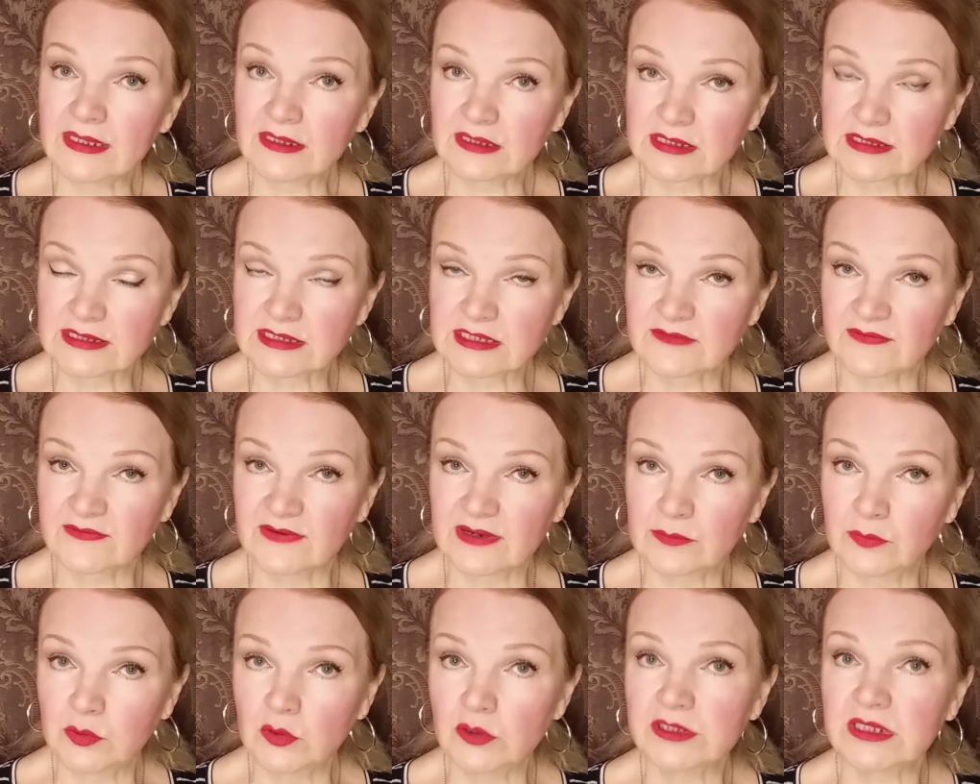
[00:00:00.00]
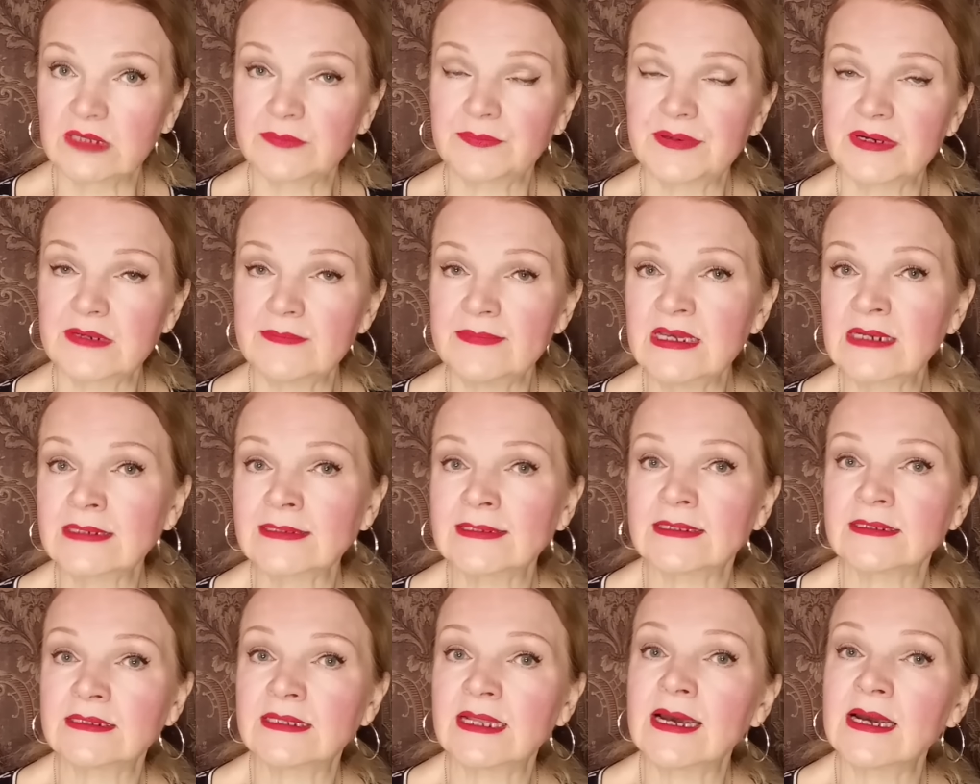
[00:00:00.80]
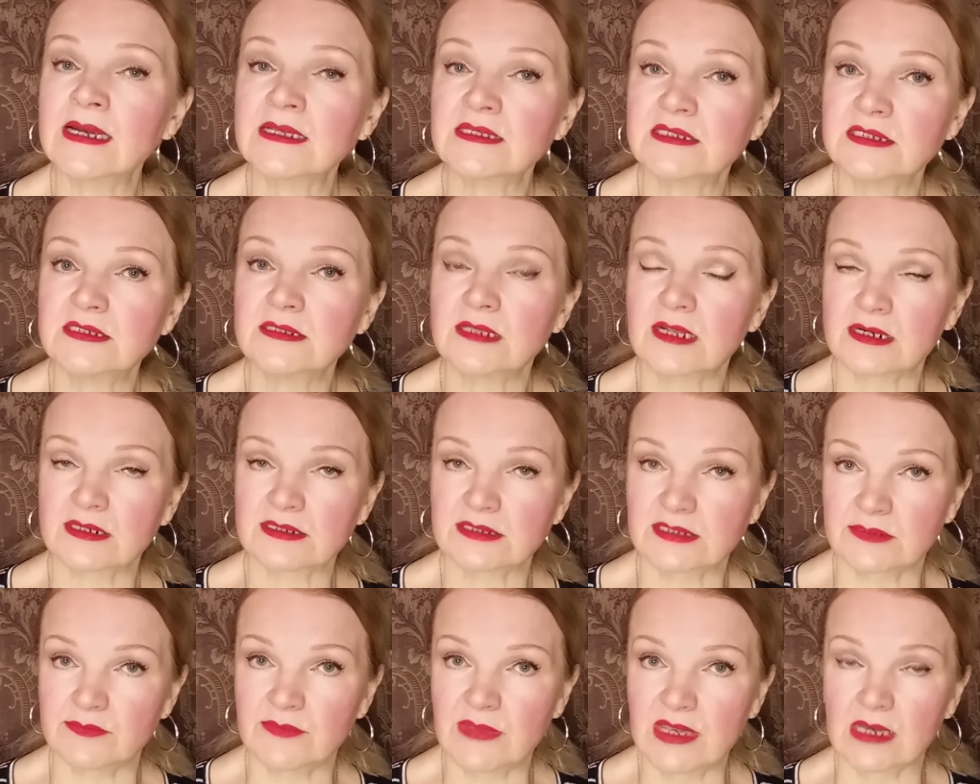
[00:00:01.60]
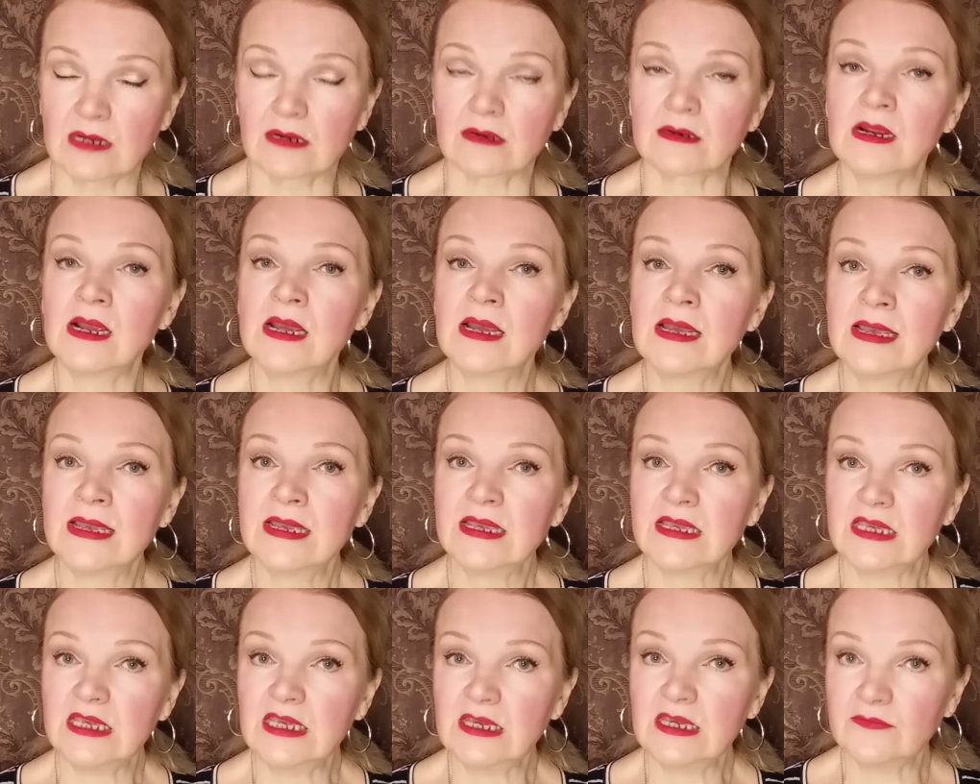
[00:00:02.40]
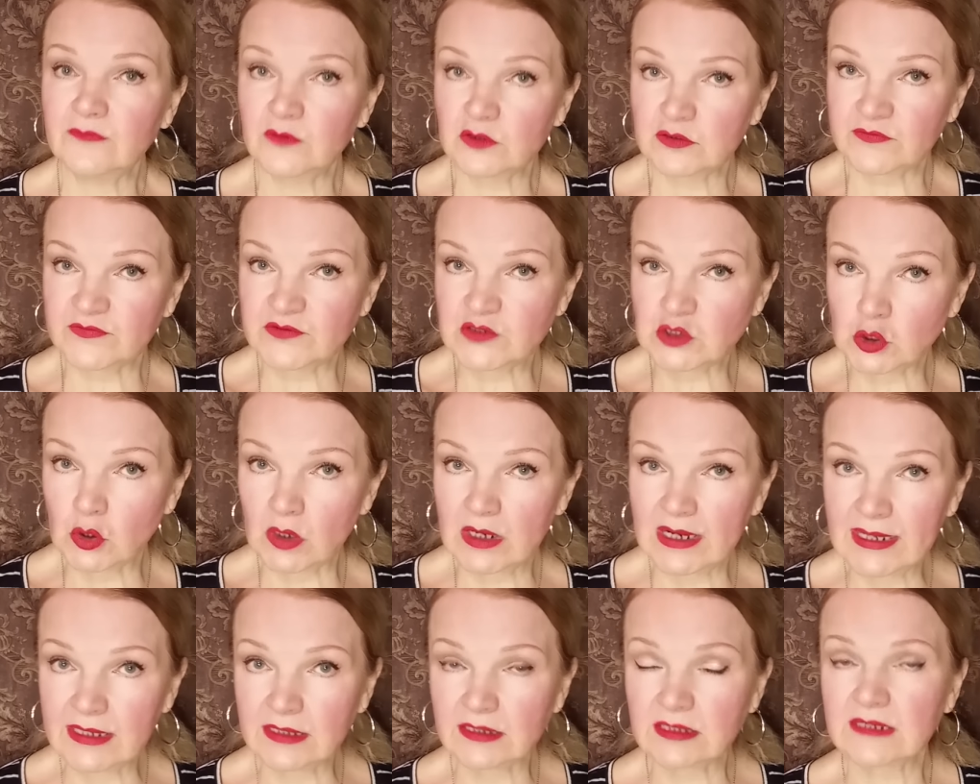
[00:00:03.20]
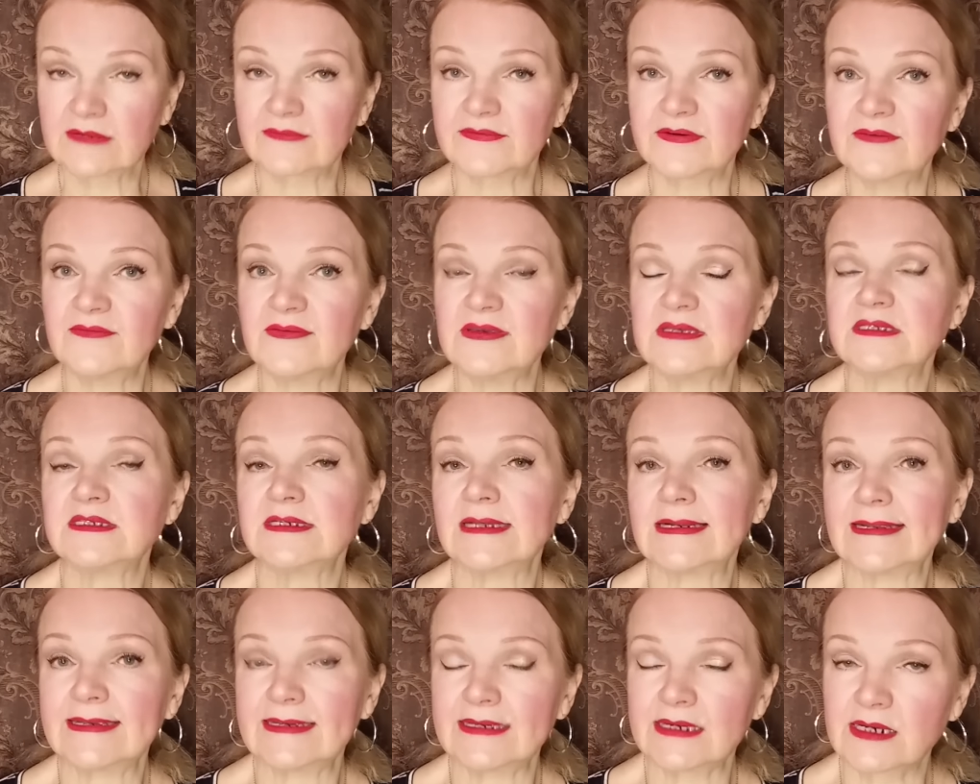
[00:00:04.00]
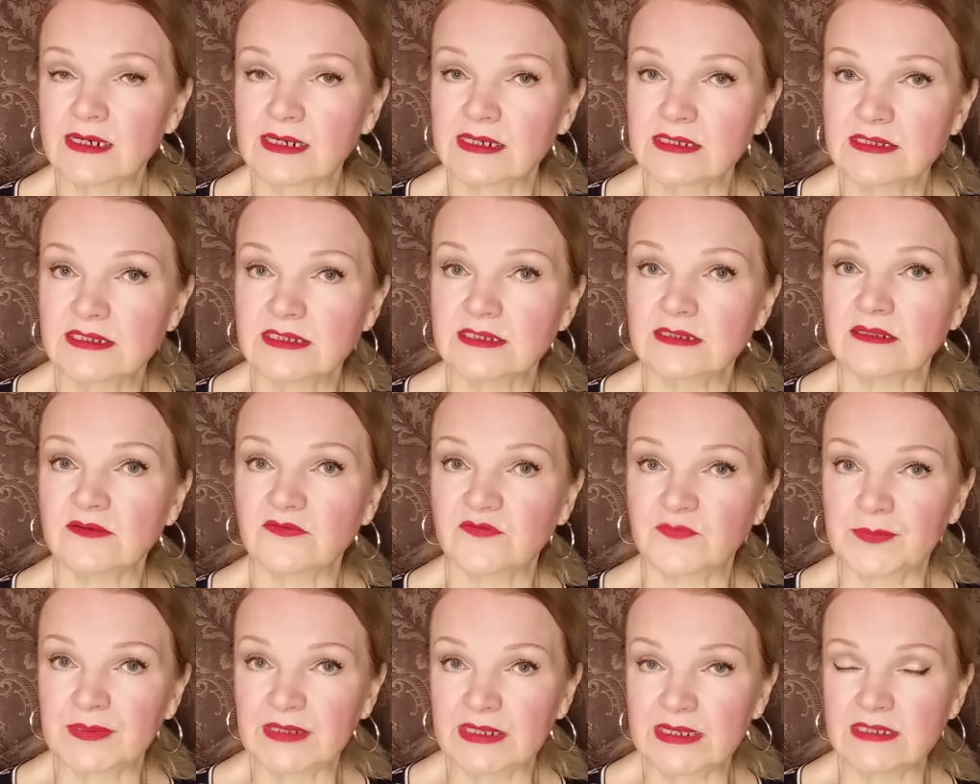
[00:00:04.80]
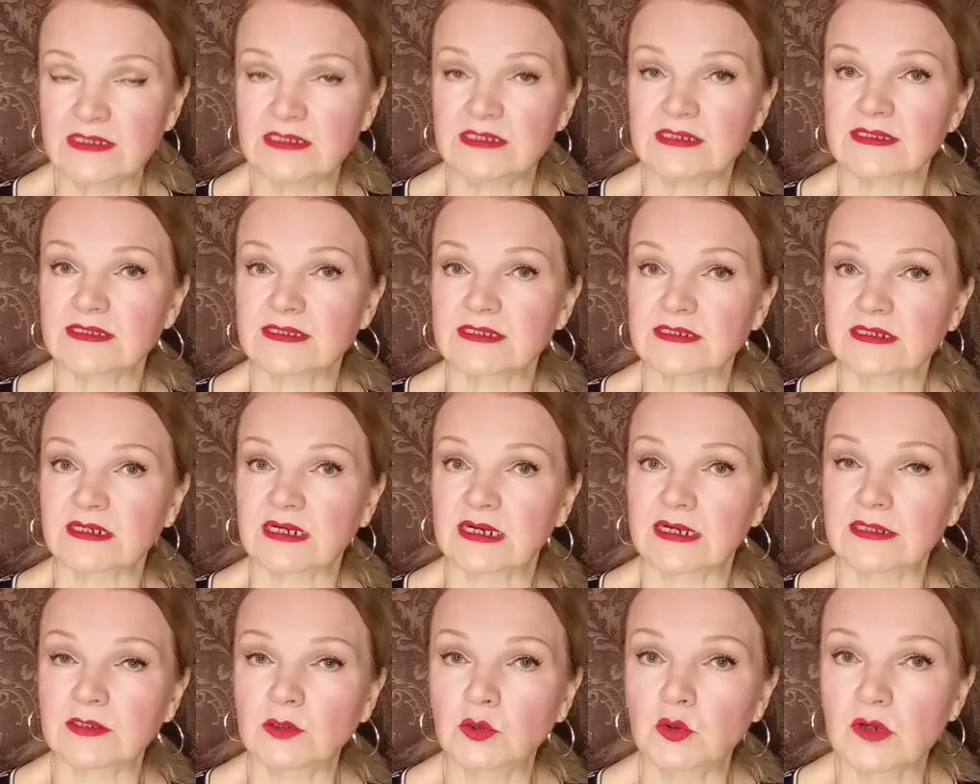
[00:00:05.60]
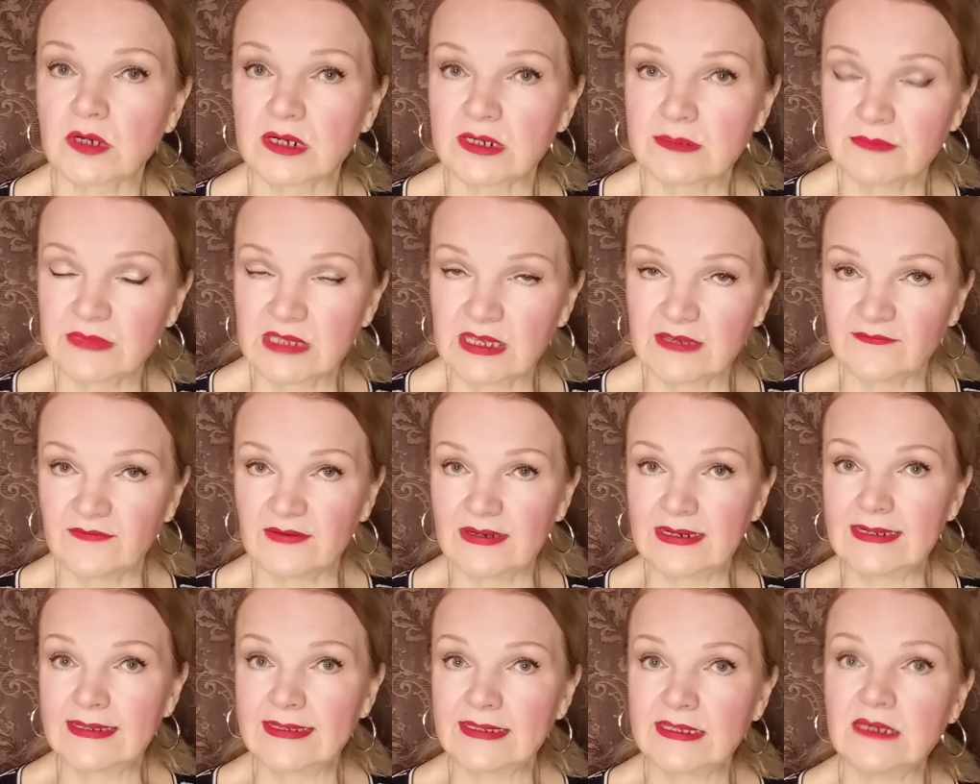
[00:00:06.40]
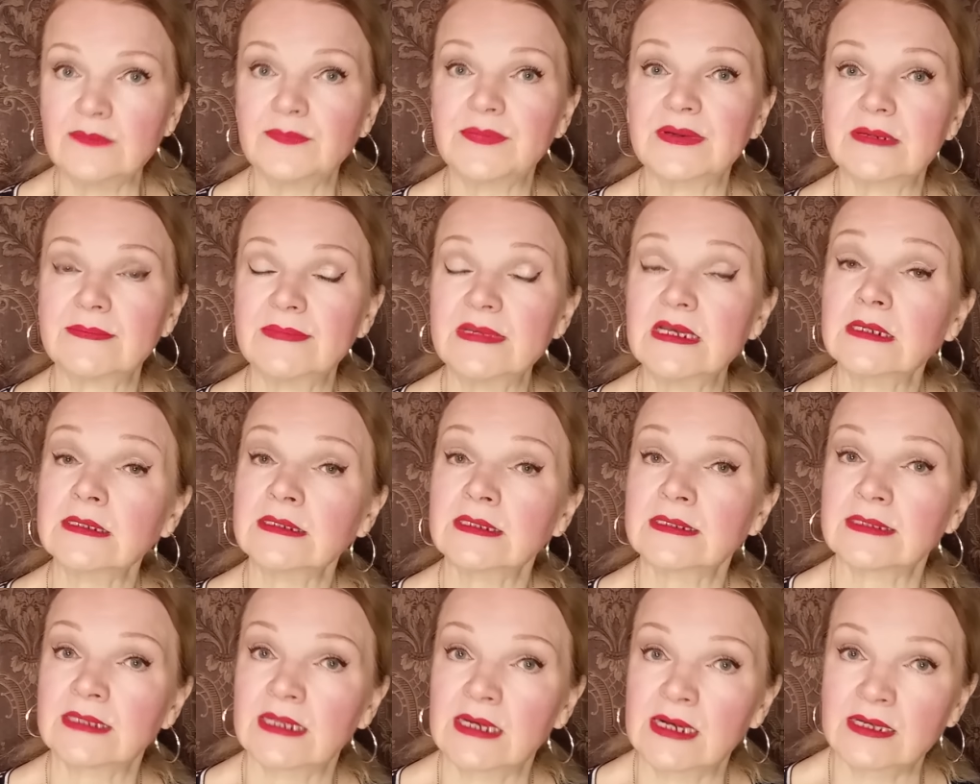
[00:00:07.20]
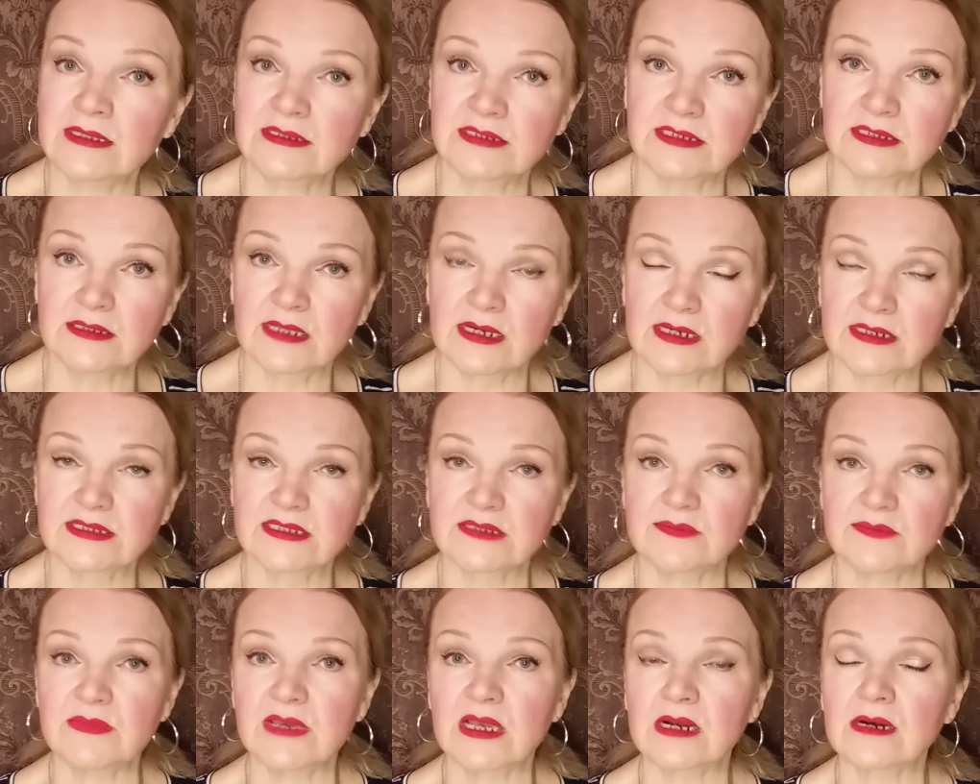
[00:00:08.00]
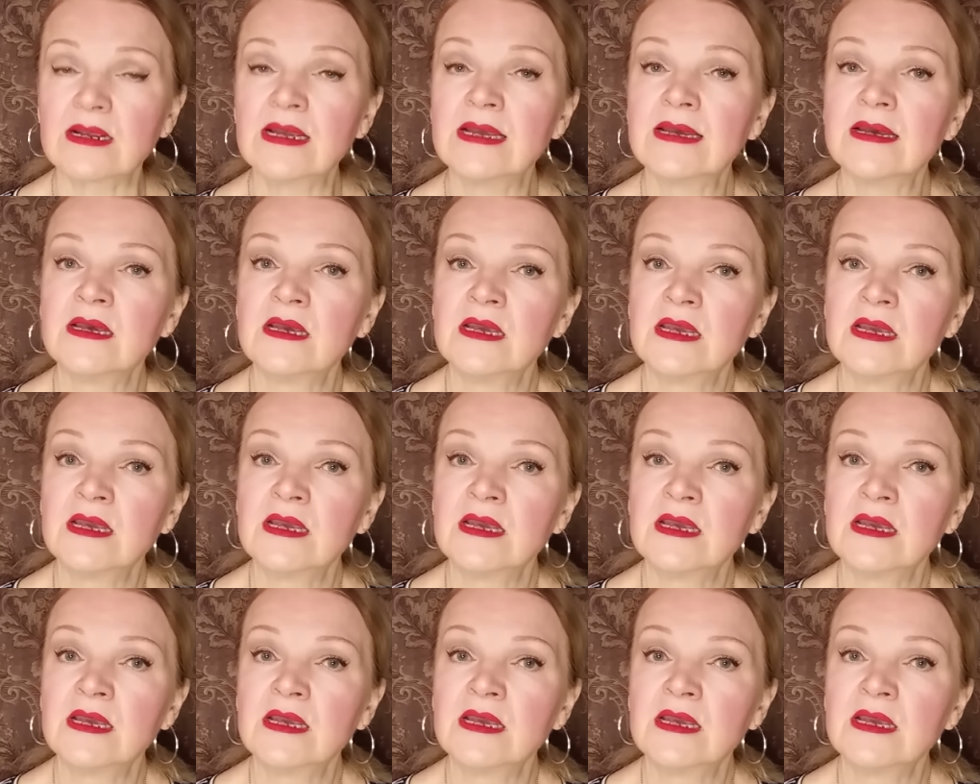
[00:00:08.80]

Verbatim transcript: эта свобода примерно на один размер. И вот все лето, вы видели, я ходила в платьицах, которые мне велики примерно на один размер.